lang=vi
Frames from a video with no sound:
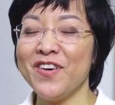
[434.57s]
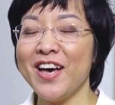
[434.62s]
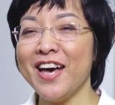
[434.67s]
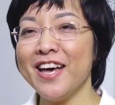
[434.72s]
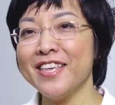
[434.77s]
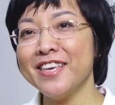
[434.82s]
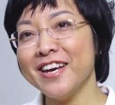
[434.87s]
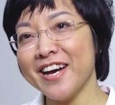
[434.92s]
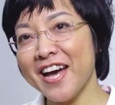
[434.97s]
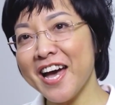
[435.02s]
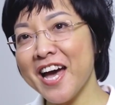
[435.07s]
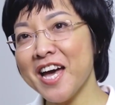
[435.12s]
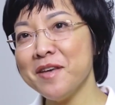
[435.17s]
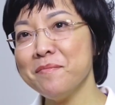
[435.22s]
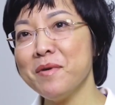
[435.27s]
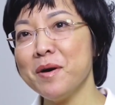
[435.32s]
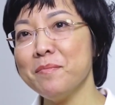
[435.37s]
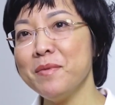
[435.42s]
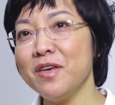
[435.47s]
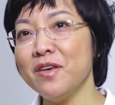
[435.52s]
Và những
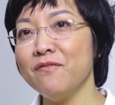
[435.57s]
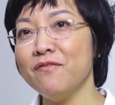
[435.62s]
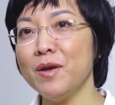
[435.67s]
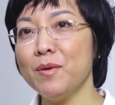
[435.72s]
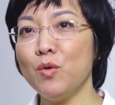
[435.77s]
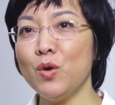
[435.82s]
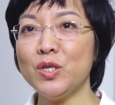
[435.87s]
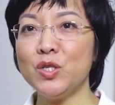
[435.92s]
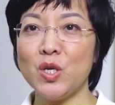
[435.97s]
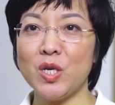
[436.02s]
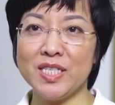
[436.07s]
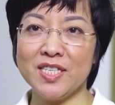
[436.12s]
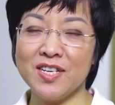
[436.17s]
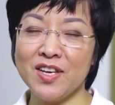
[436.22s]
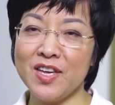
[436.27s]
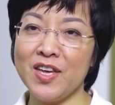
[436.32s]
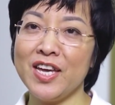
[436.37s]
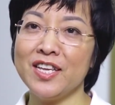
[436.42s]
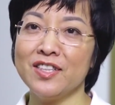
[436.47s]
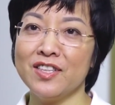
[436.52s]
ai mà bị viêm loét dạ
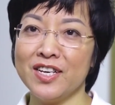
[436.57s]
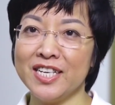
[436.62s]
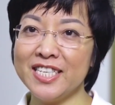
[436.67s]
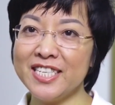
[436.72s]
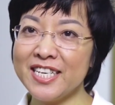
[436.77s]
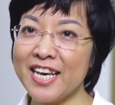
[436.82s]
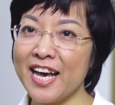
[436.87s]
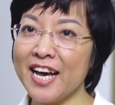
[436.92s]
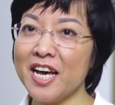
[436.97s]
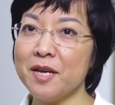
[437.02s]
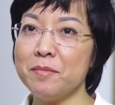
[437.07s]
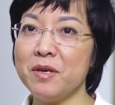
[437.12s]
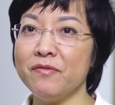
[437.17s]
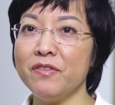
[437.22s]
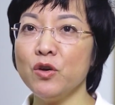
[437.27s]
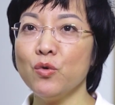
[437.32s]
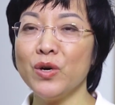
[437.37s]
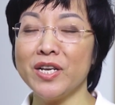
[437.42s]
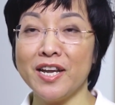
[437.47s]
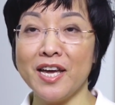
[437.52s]
dày, hành tá tràng hay bị
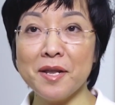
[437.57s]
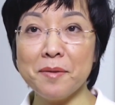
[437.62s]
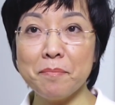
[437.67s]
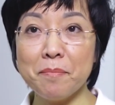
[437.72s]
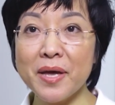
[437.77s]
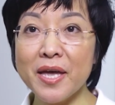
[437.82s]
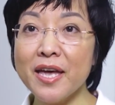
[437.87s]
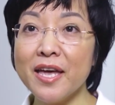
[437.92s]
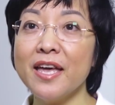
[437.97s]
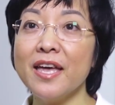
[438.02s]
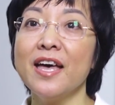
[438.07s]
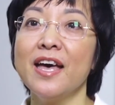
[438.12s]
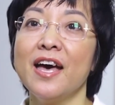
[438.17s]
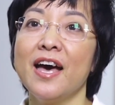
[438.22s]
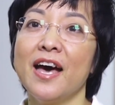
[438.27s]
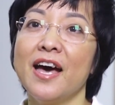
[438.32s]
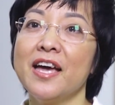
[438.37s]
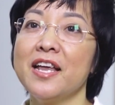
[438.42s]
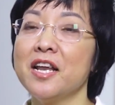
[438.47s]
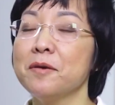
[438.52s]
vi khuẩn hát pê
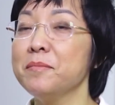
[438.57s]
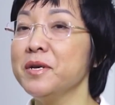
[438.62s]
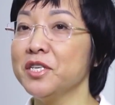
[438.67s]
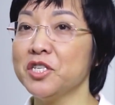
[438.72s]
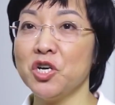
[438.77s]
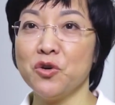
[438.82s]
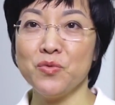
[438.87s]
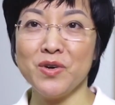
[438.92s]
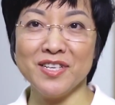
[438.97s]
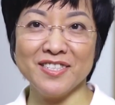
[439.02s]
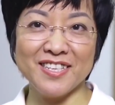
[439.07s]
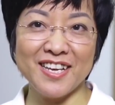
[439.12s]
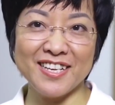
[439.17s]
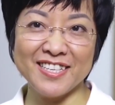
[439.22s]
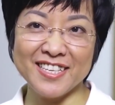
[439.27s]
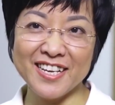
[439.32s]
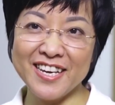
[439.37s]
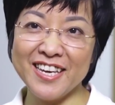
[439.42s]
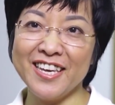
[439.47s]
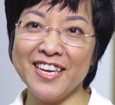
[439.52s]
hay là bị trào ngược dạ
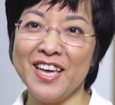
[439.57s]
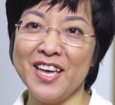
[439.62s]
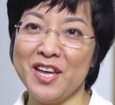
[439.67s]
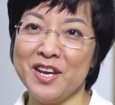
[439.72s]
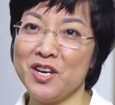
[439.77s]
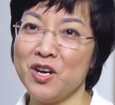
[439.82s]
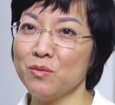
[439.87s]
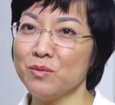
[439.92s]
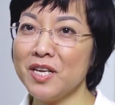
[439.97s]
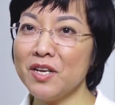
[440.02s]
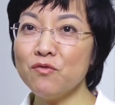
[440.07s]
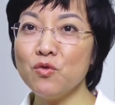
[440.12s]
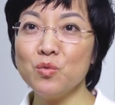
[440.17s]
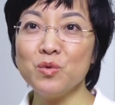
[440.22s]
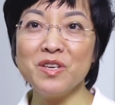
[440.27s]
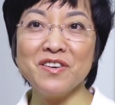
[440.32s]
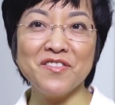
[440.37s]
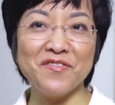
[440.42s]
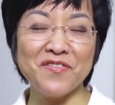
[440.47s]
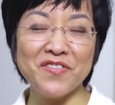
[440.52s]
dày, nóng rát
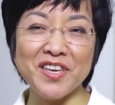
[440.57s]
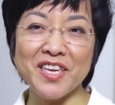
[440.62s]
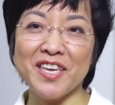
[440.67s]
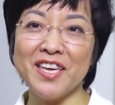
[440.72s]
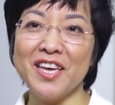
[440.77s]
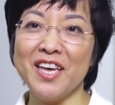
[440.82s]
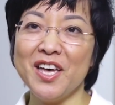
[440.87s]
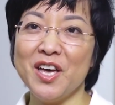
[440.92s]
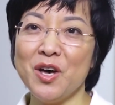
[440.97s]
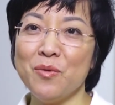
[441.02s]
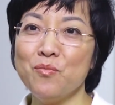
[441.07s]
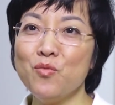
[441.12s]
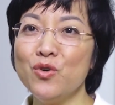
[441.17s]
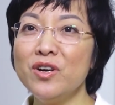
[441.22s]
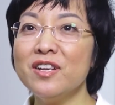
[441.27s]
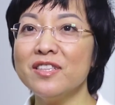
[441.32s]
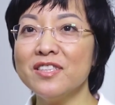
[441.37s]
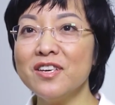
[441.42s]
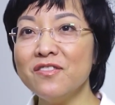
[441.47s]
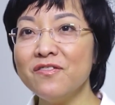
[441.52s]
vùng thượng vị
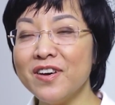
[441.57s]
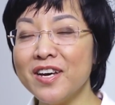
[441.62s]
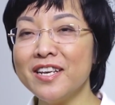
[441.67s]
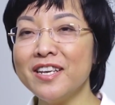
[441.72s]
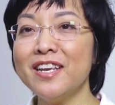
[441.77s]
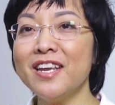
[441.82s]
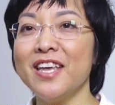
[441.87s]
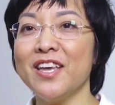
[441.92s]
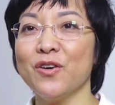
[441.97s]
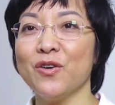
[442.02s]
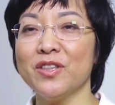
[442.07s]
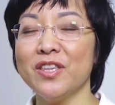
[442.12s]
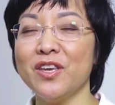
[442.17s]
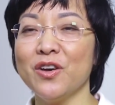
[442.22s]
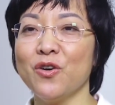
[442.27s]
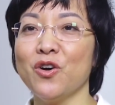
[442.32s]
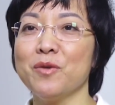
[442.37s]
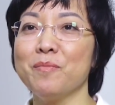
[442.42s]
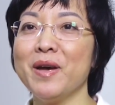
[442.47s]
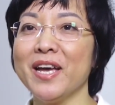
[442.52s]
muốn được tư vấn để có
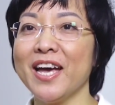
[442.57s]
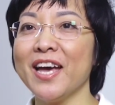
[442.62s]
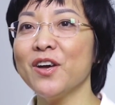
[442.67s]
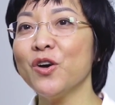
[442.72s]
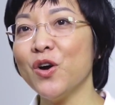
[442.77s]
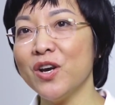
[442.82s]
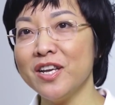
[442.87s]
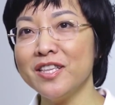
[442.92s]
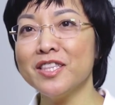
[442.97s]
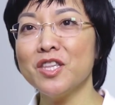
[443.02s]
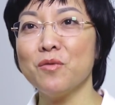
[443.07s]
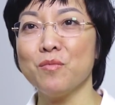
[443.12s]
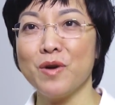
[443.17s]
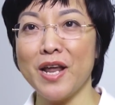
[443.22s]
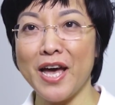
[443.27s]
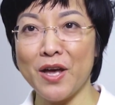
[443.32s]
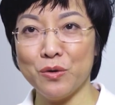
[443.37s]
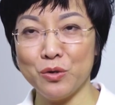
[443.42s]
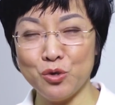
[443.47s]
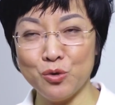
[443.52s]
thể khỏi bệnh, hãy gọi lên tổng
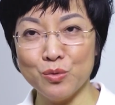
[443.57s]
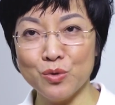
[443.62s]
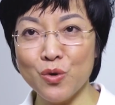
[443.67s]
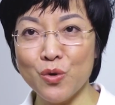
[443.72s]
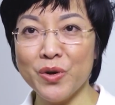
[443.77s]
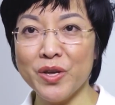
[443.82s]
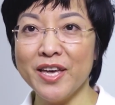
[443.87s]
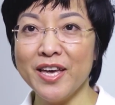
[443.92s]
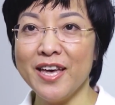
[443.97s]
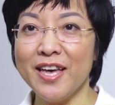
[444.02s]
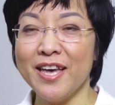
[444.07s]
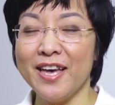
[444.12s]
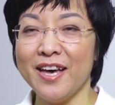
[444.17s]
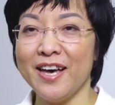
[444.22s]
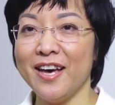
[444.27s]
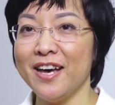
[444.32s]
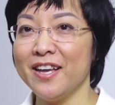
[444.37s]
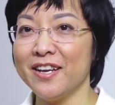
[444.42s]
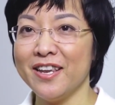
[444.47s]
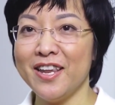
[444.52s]
đài của chúng tôi
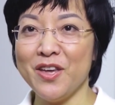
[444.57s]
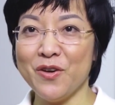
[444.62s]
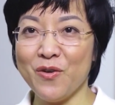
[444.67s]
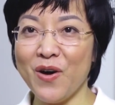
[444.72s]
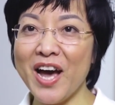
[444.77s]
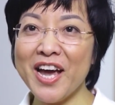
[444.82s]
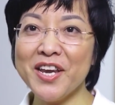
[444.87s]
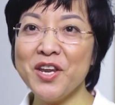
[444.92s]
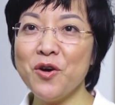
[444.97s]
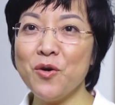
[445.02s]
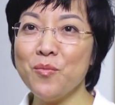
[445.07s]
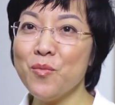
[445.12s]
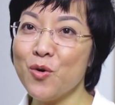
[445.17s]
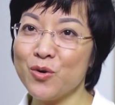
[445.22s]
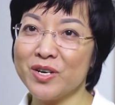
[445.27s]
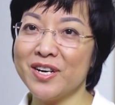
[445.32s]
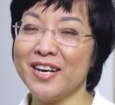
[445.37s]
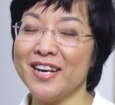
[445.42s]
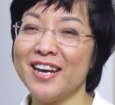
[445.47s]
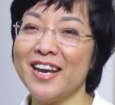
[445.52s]
à, để có hai điều:
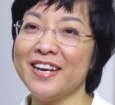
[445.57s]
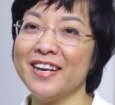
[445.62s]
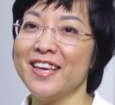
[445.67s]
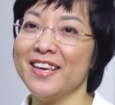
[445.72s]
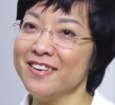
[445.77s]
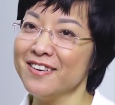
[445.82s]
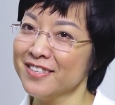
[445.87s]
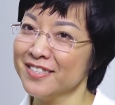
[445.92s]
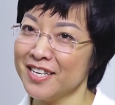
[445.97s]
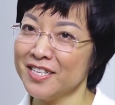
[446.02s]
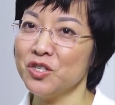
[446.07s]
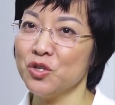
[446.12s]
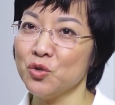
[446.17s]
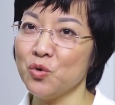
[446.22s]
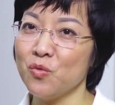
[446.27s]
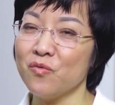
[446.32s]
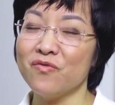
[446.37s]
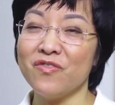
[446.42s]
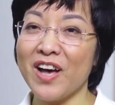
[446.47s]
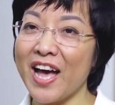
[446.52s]
một là để hướng dẫn sử
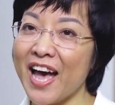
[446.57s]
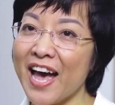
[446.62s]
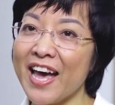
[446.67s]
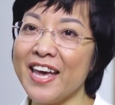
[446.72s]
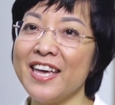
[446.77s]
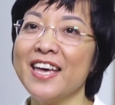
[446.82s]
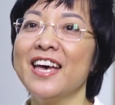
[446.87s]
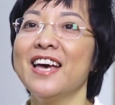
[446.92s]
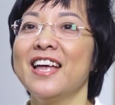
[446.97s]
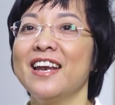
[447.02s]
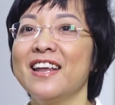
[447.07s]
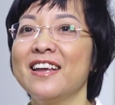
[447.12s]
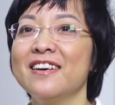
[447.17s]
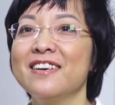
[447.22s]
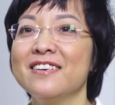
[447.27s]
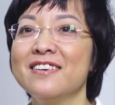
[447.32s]
dụng và hai là